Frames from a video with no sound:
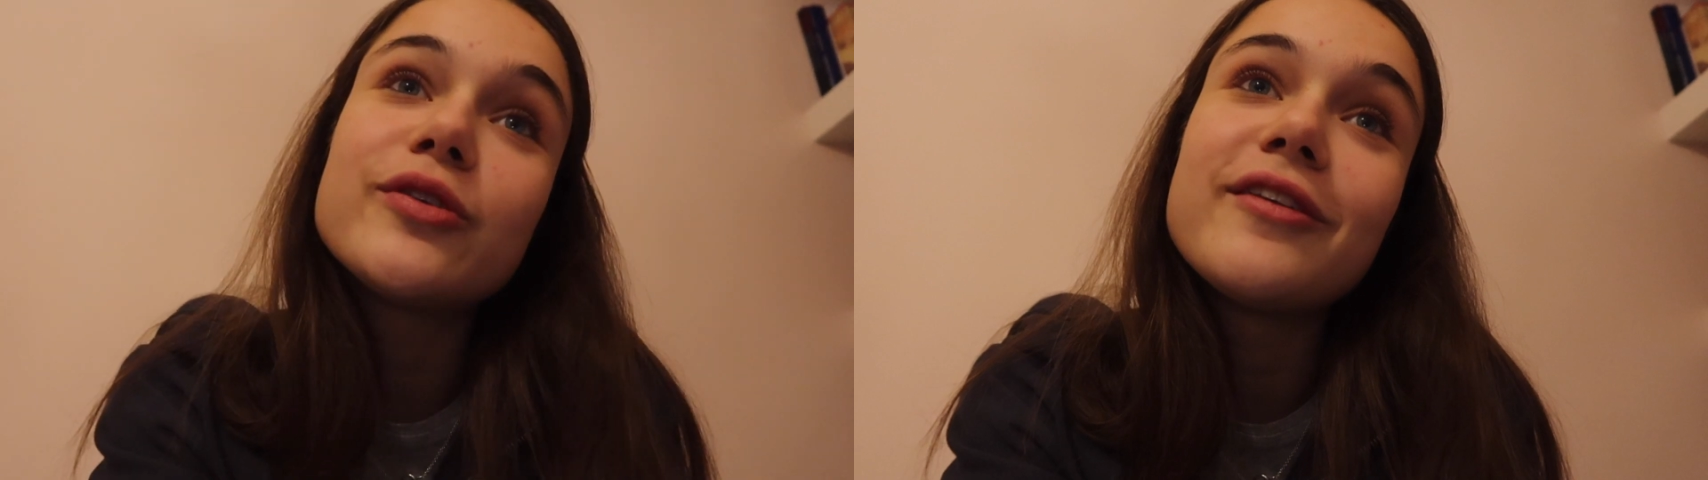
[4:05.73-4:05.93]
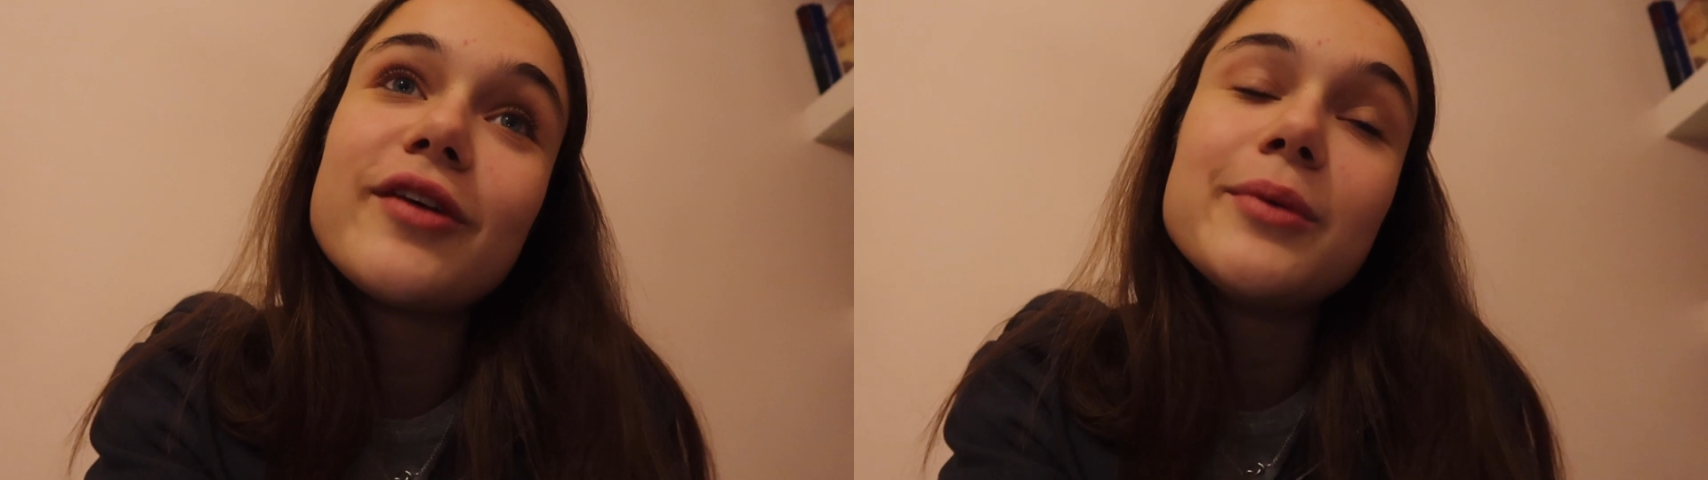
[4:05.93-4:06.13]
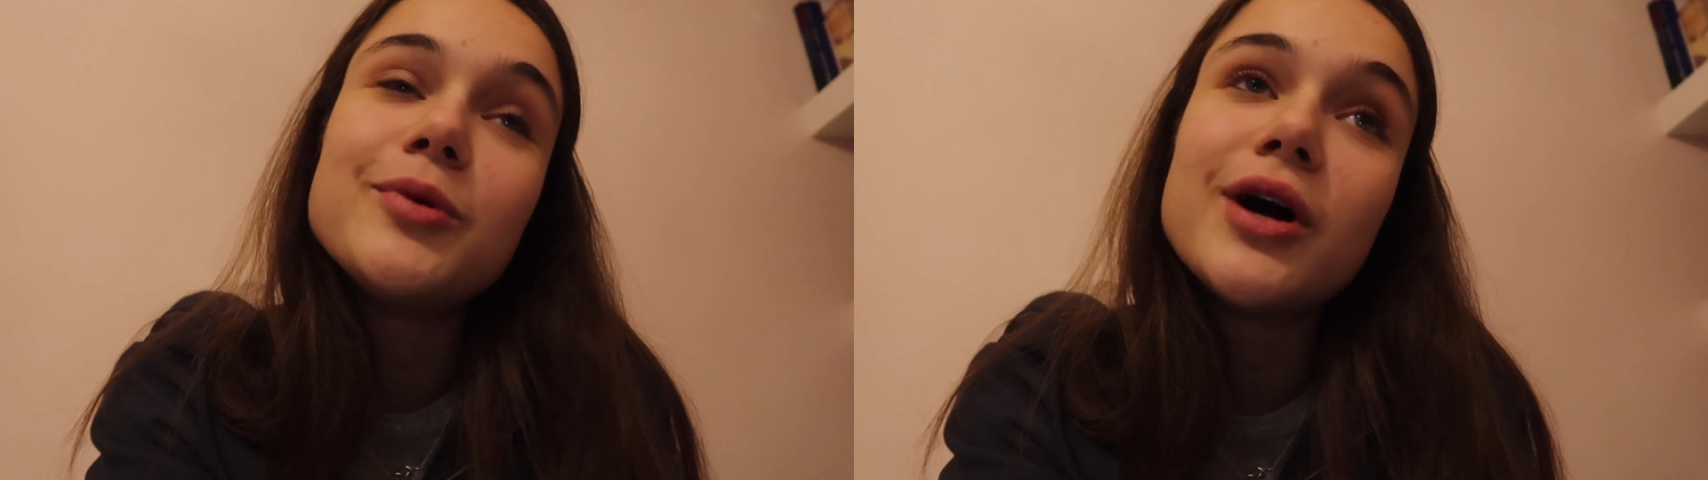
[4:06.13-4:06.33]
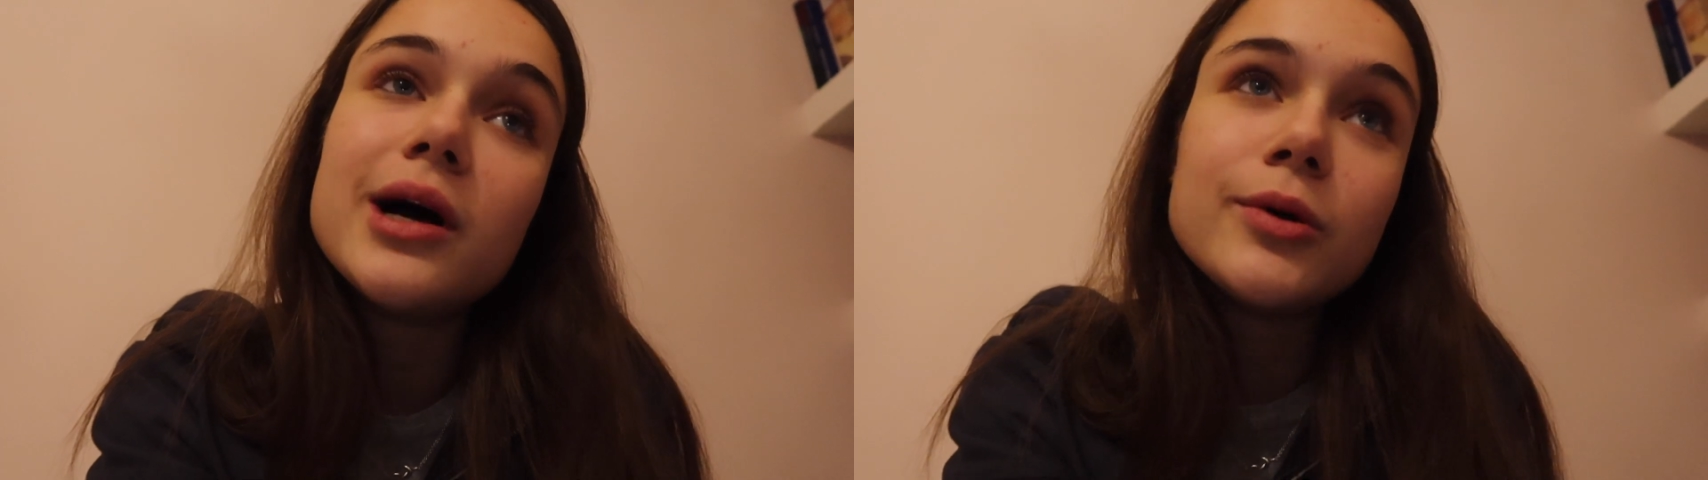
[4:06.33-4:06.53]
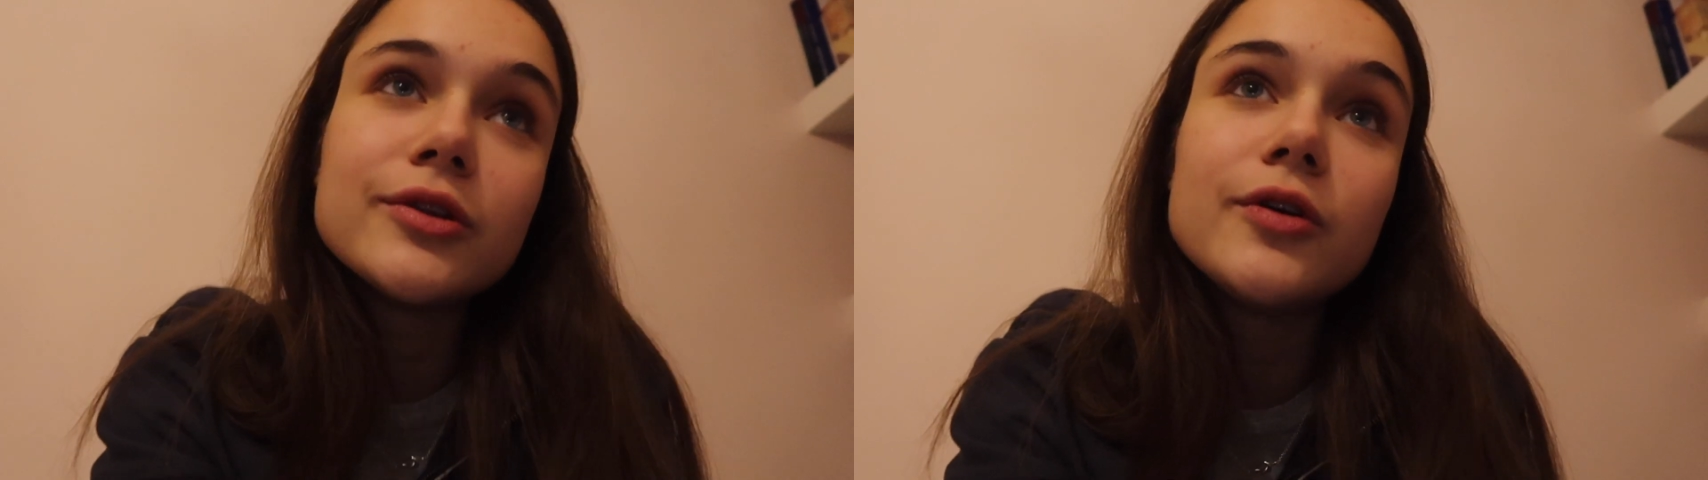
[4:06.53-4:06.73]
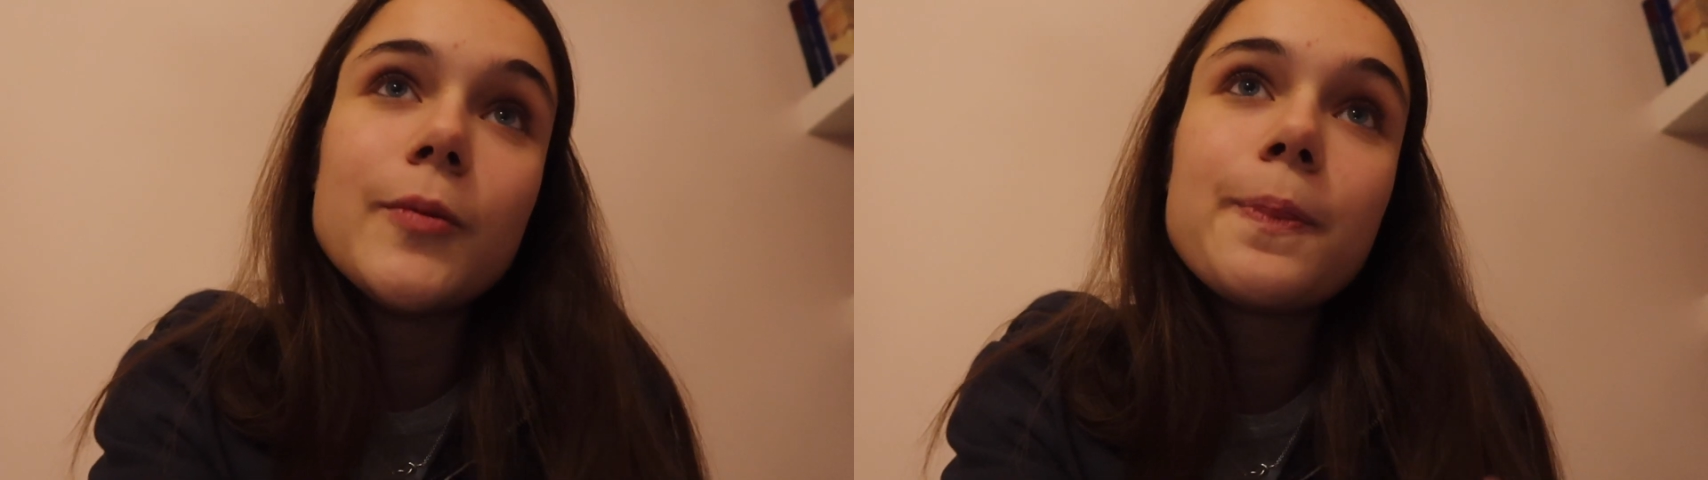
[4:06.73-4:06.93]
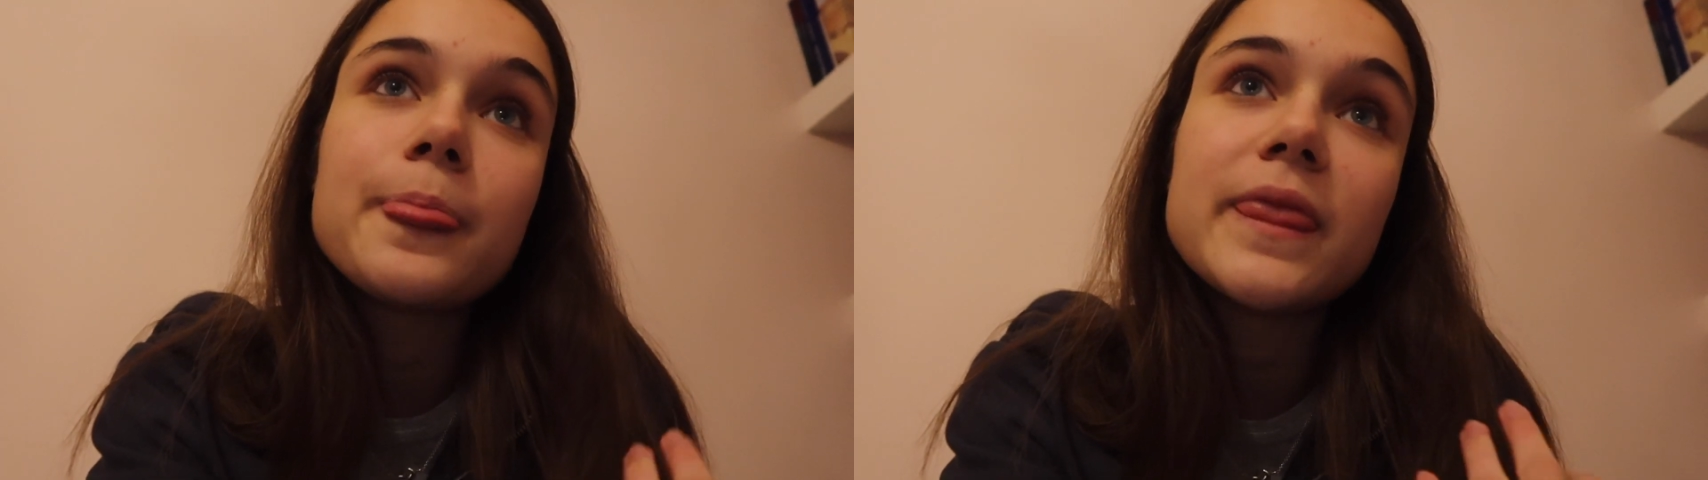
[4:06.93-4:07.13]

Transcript: c'est vraiment important